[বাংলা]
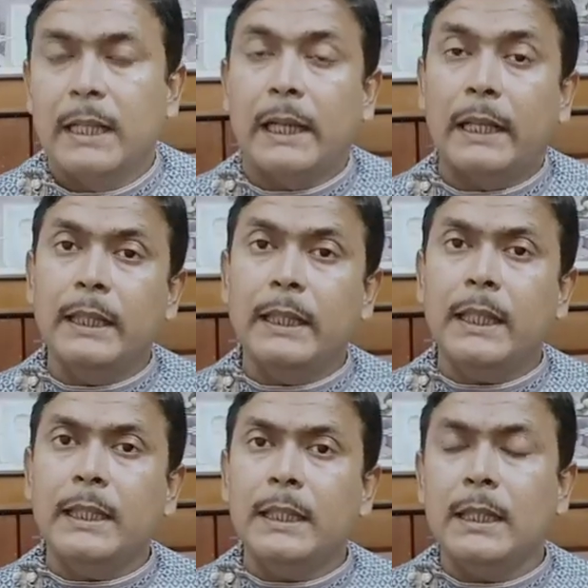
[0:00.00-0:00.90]
তাদের
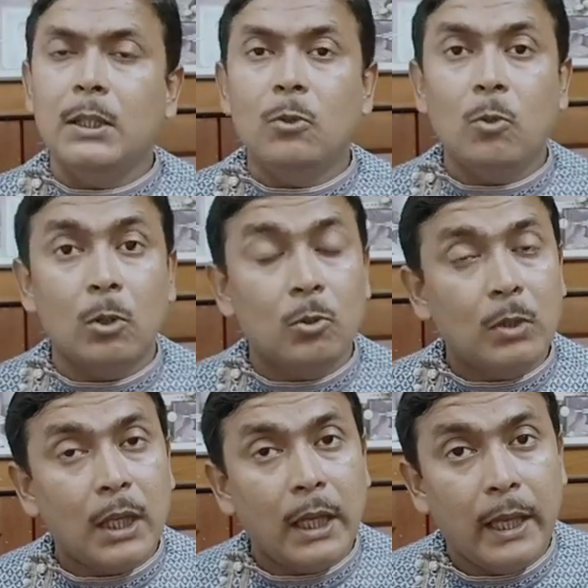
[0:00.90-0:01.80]
ক্ষেত্রে কিন্তু অতটা